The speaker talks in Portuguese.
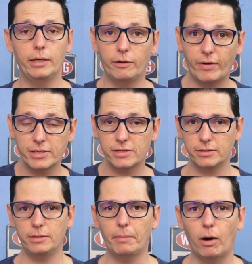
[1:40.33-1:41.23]
ele vai se
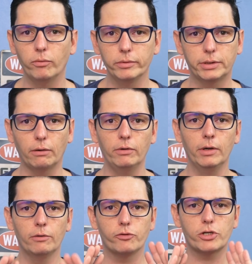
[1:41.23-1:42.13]
sentir mal. Então,
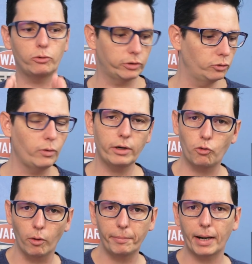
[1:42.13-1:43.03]
você continua,
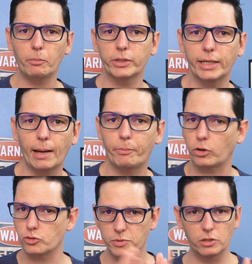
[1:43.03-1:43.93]
compra a Moderninha Pro,
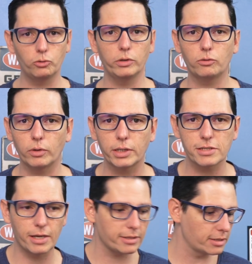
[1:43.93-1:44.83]
substitui todas
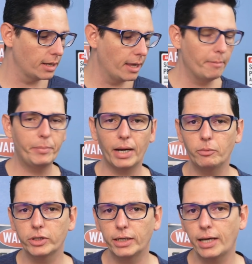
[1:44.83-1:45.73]
elas pela
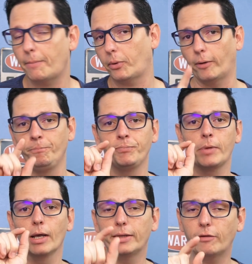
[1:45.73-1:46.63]
Moderninha Pro.
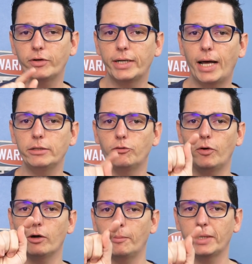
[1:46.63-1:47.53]
Na verdade, eu vou
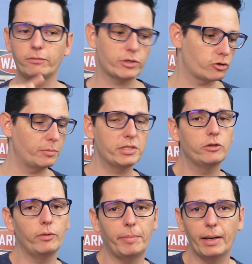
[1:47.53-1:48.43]
recomendar você
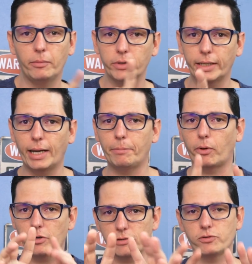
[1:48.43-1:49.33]
substituir pela Moderninha
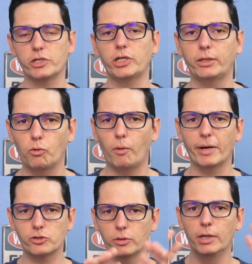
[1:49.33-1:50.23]
Pro, se você já tem um
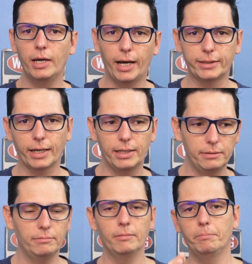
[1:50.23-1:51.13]
comércio até que
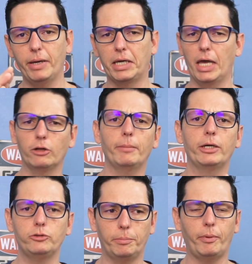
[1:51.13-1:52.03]
pequeno,
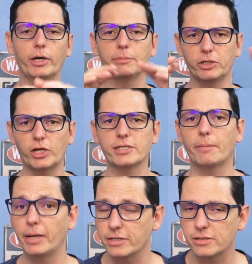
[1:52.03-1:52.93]
médio porte, mas já
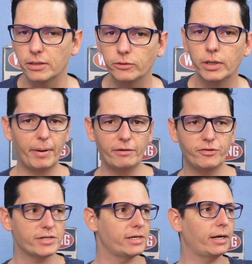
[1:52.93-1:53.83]
estabelecido. Para
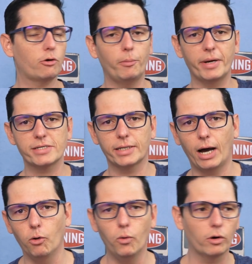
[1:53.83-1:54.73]
fazer a cobrança na
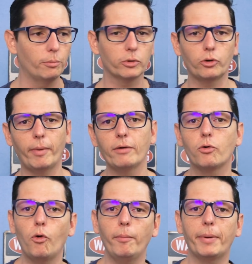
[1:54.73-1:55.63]
rua com motoboy,
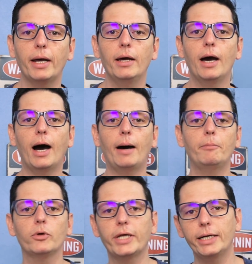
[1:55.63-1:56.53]
compra a
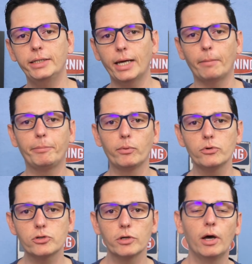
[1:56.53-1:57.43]
Moderninha
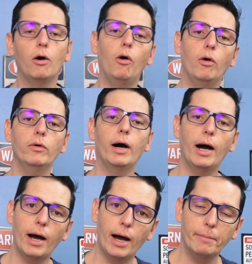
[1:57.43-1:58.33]
Plus ou
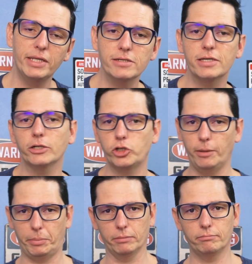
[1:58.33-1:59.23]
a minizinha
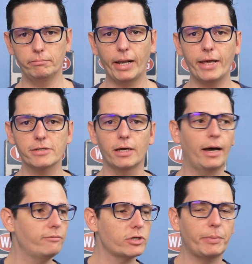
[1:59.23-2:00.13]
chip, beleza?
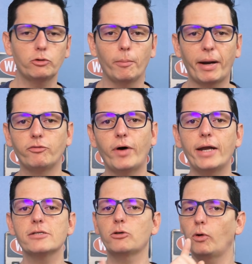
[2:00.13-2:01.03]
Aí você pode comprar
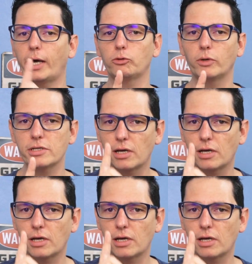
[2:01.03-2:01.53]
várias e colocar todas